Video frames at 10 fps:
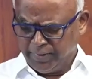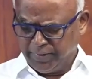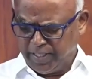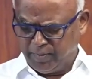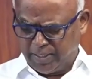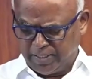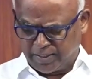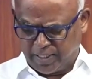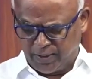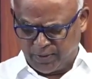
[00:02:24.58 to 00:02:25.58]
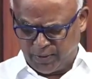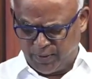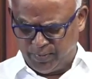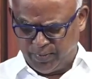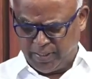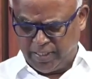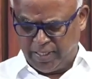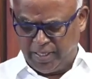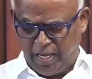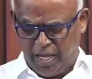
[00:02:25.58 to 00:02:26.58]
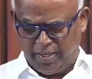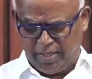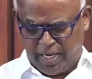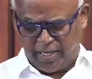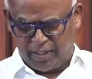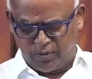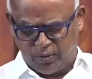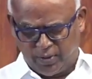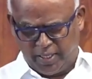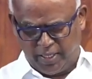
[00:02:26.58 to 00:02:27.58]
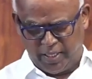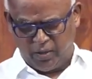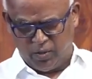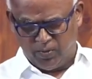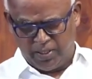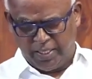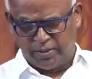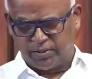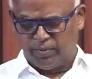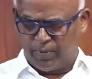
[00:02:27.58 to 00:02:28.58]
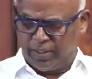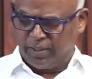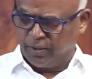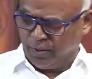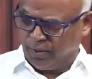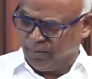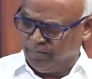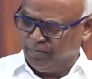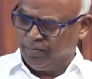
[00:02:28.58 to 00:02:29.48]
எந்த மனுஷனுக்கும் எல்லா ஞானத்தோட உபதேசம் பண்ணுகிறோம்